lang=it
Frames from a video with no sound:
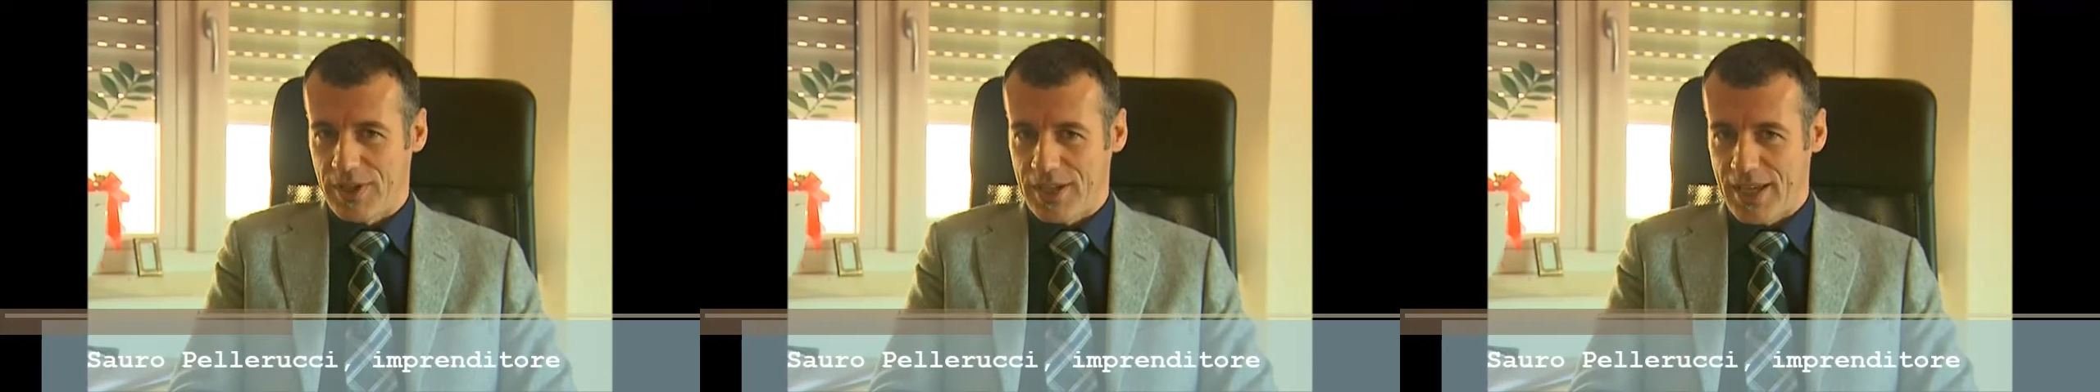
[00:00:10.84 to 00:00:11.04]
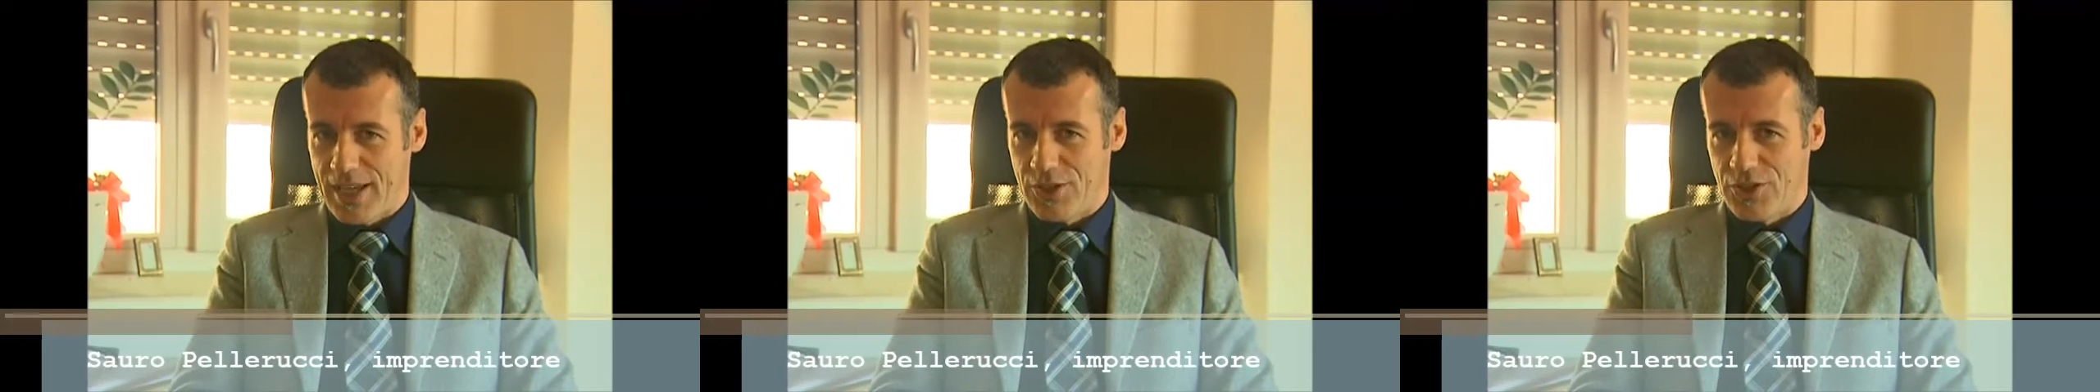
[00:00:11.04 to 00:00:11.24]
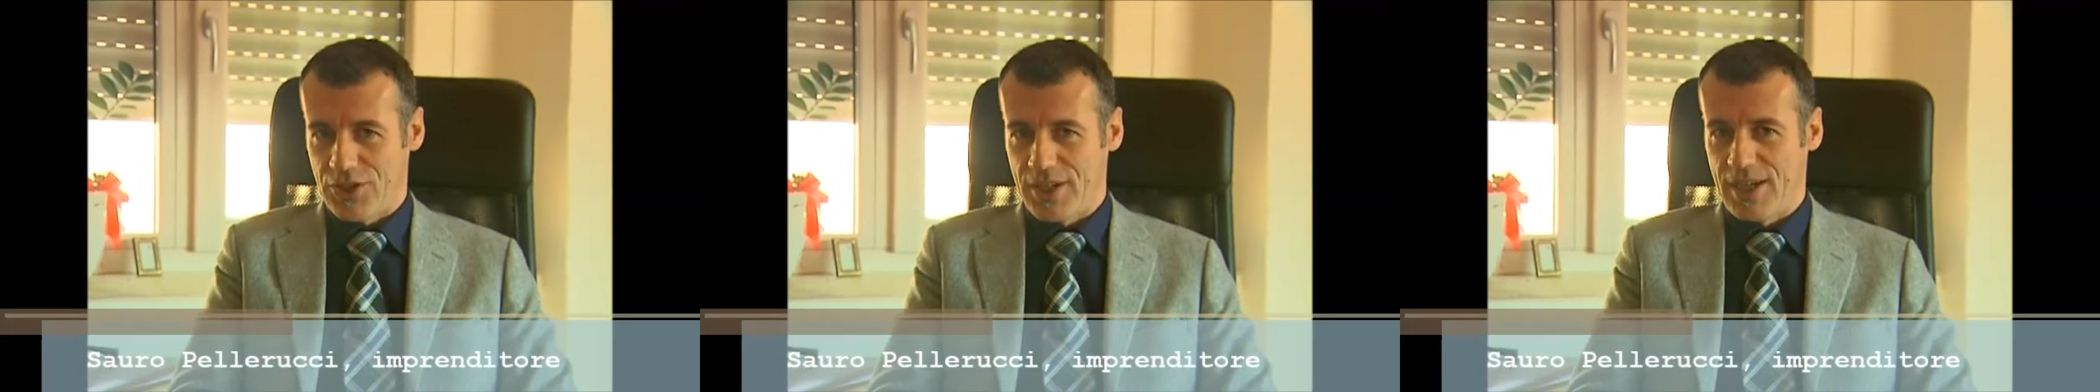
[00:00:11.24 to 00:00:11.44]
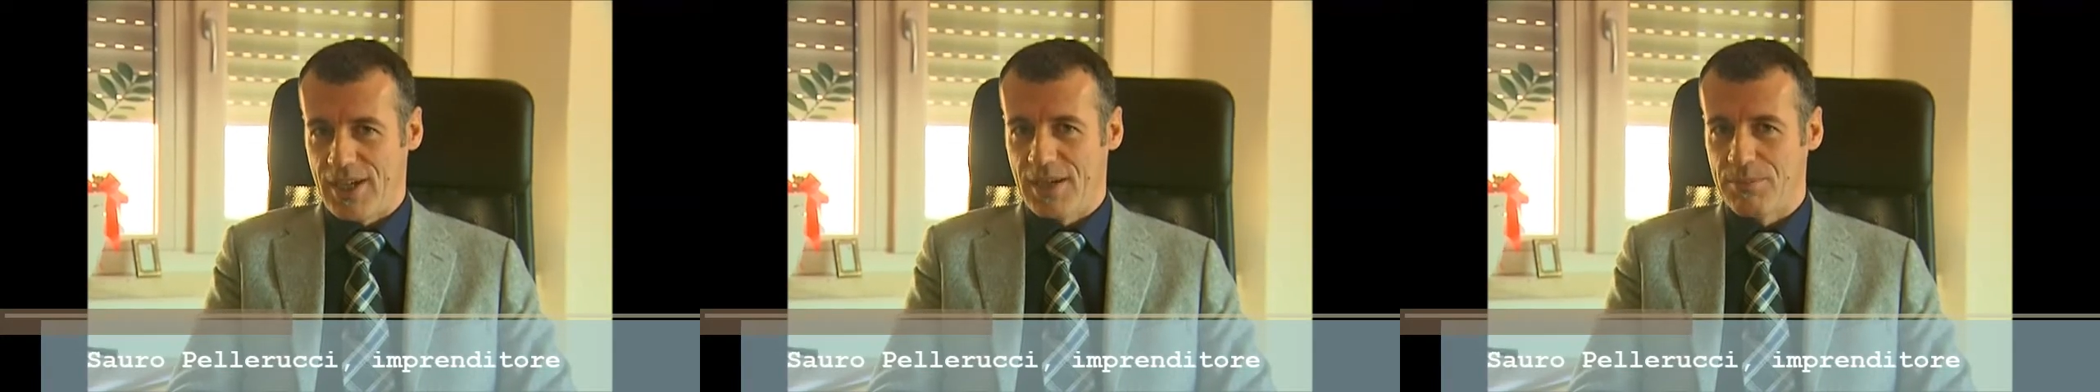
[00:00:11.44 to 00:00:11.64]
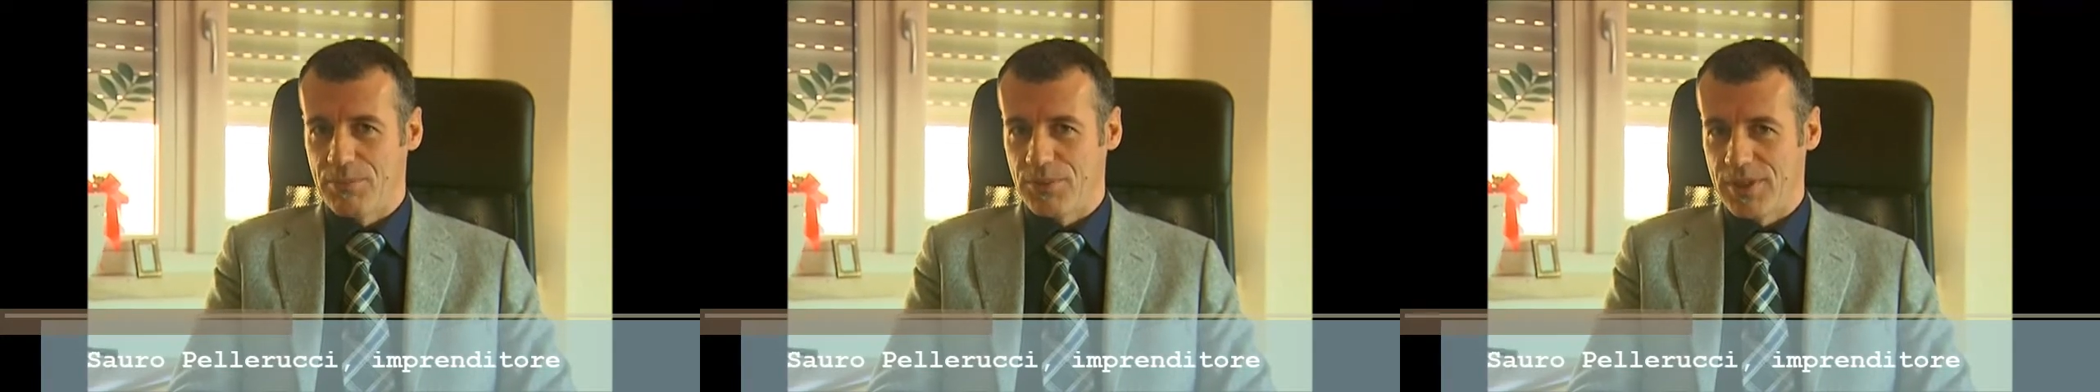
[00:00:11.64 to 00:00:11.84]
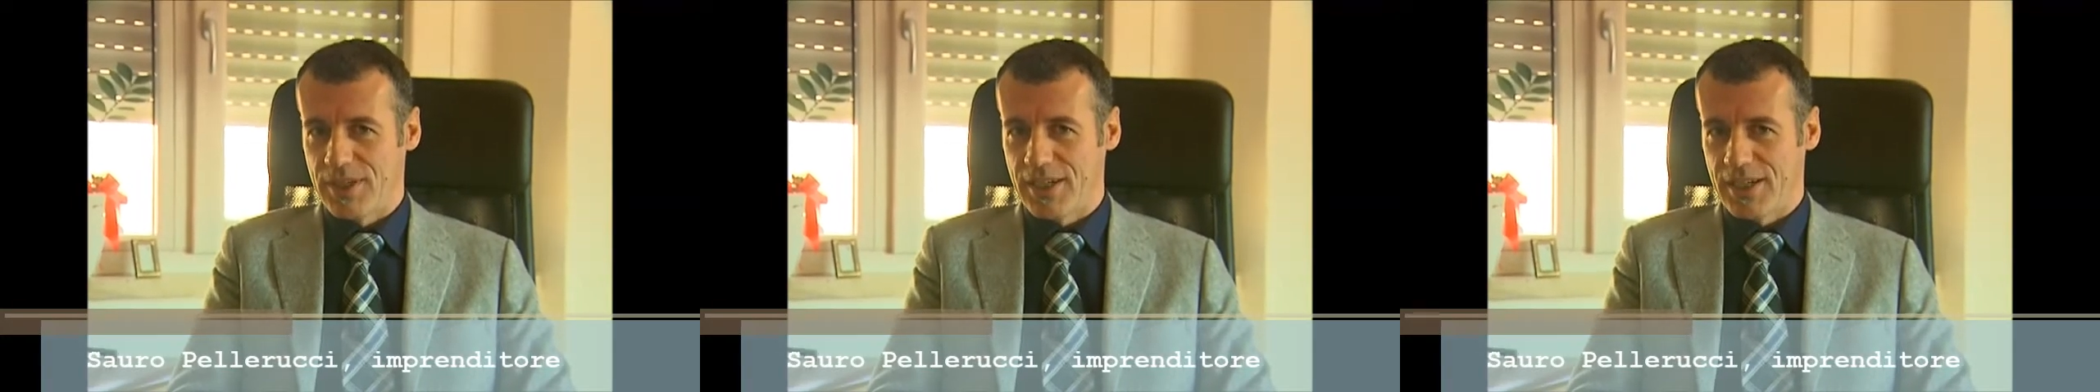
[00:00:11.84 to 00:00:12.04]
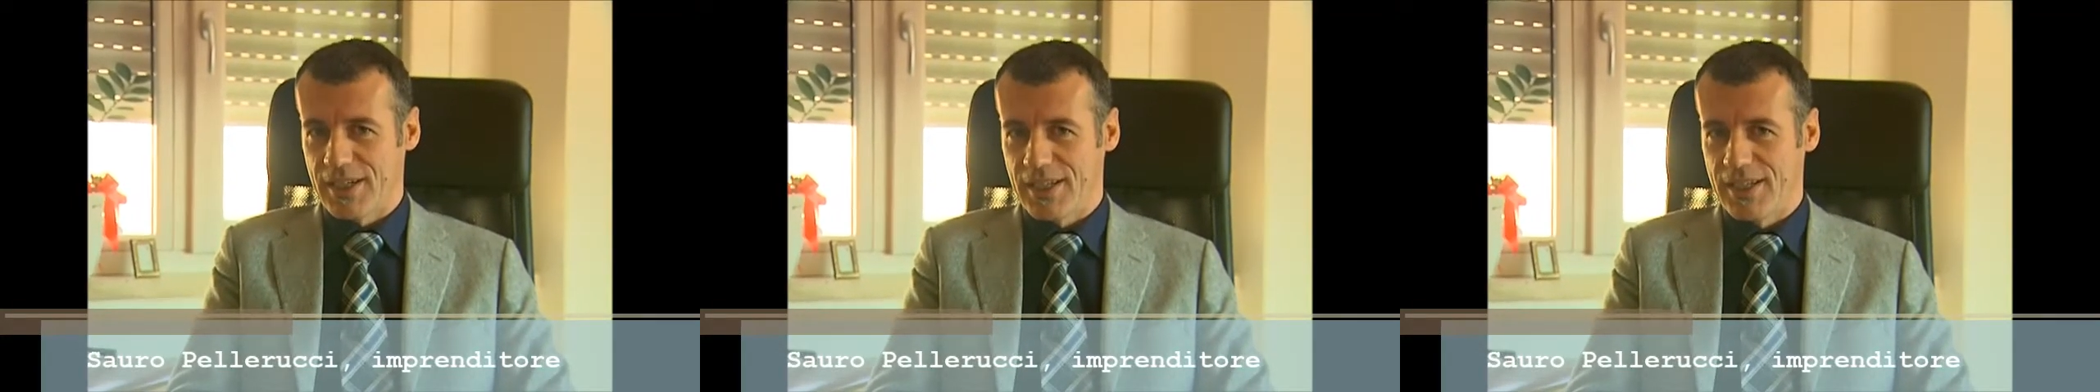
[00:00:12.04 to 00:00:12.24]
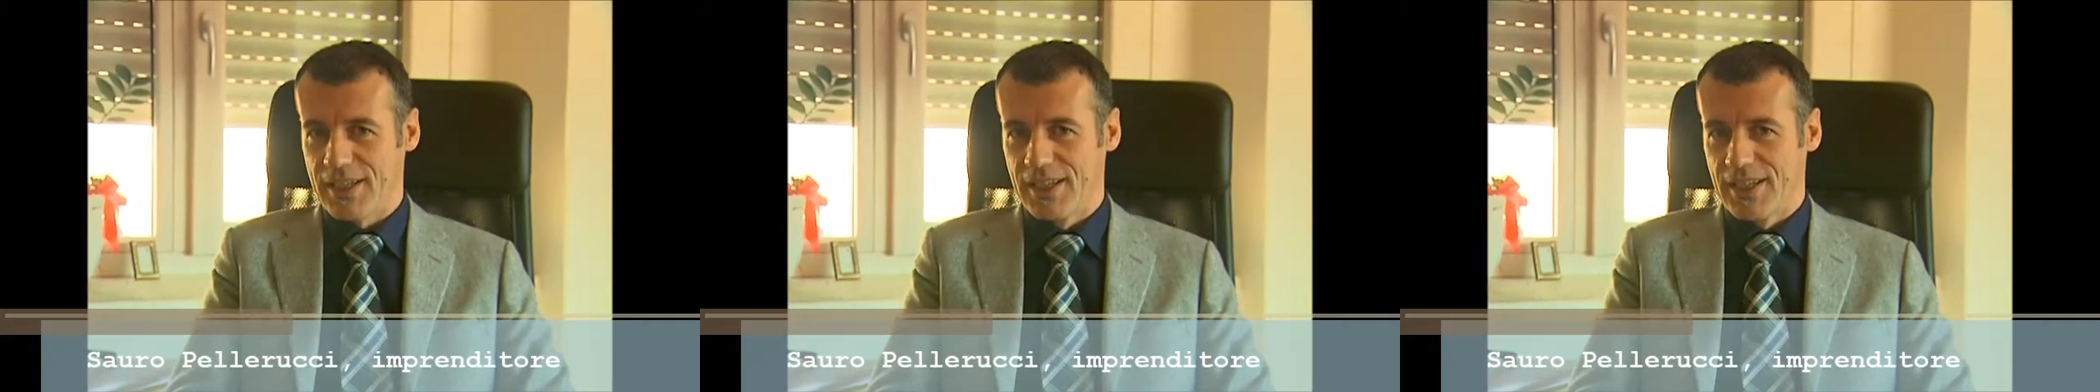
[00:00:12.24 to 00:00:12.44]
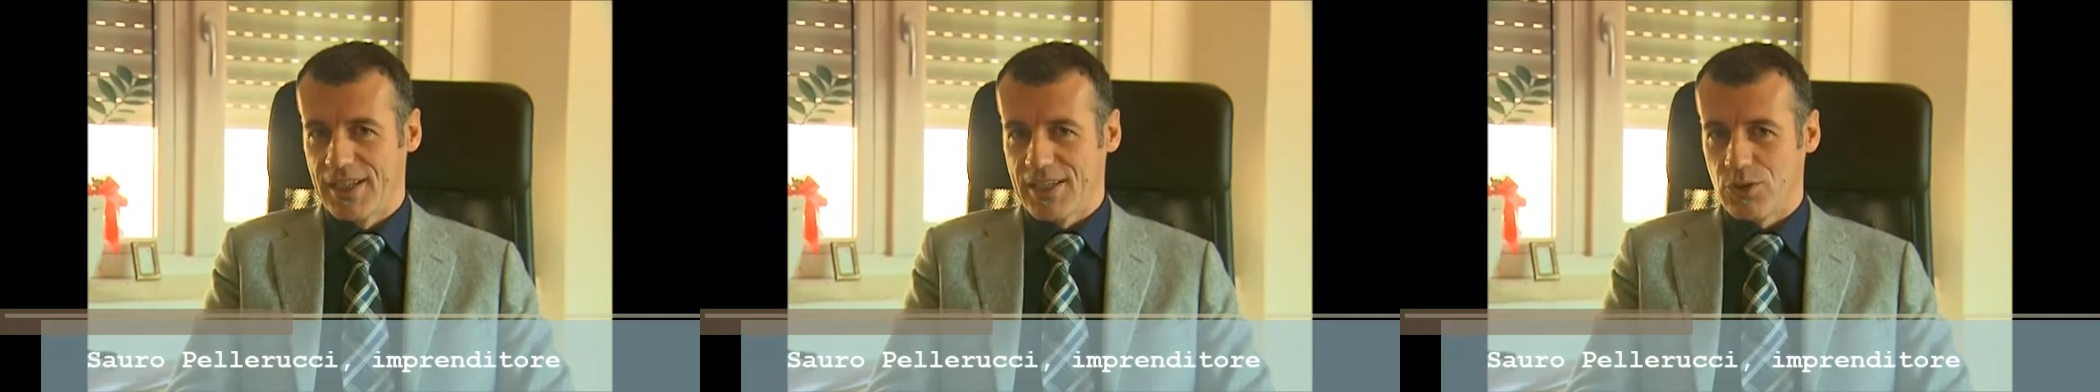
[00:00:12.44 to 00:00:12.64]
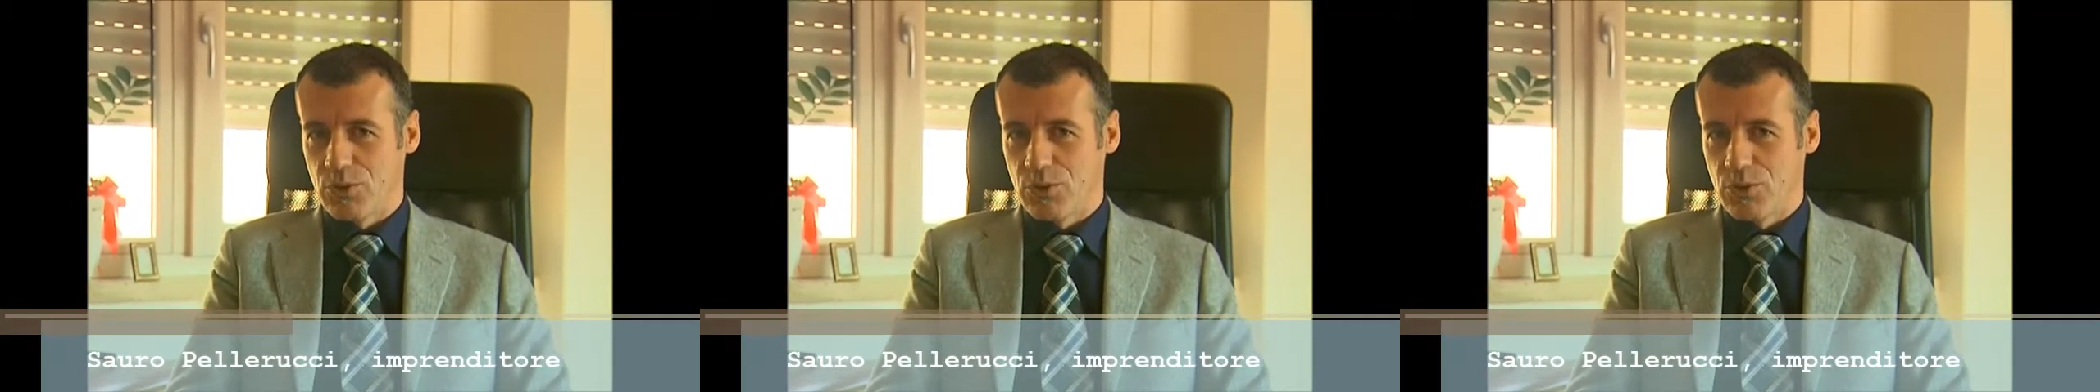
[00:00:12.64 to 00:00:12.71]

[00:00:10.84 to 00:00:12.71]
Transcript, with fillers: riesce a poter